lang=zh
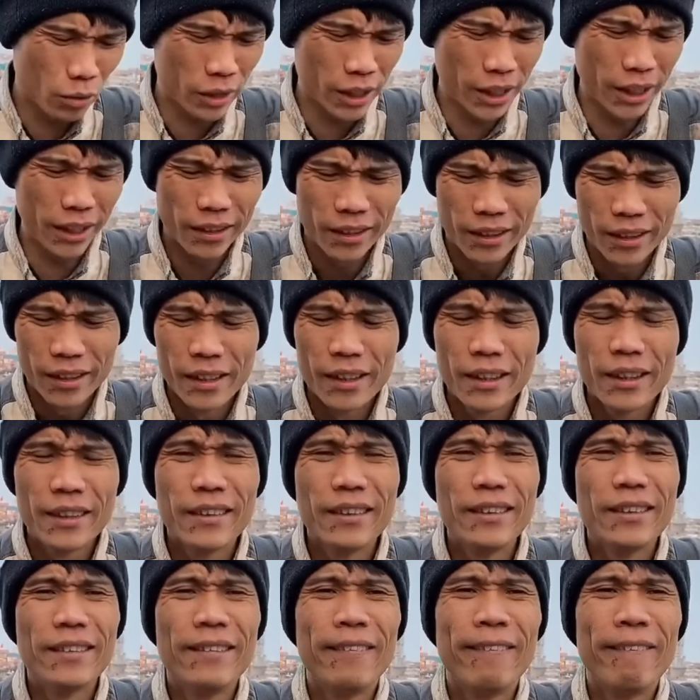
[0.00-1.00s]
西，
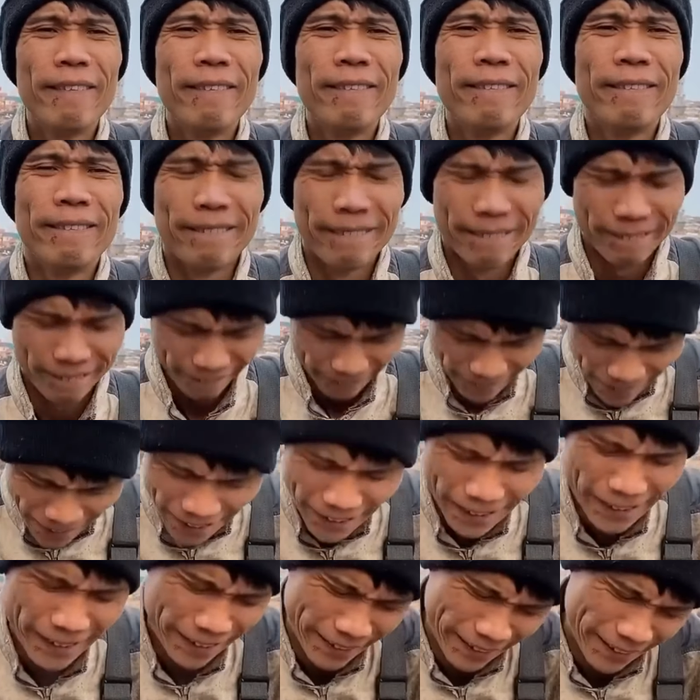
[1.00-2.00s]

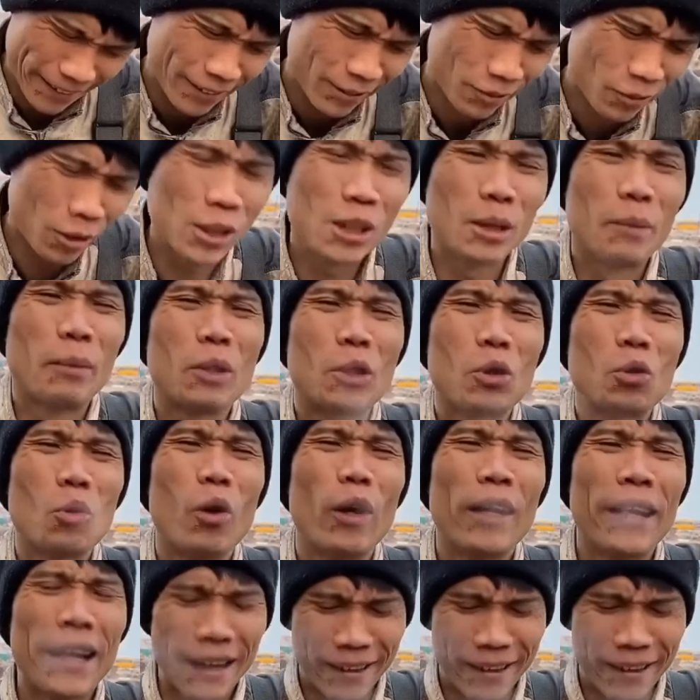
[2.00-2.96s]
唉，我怎么说呢？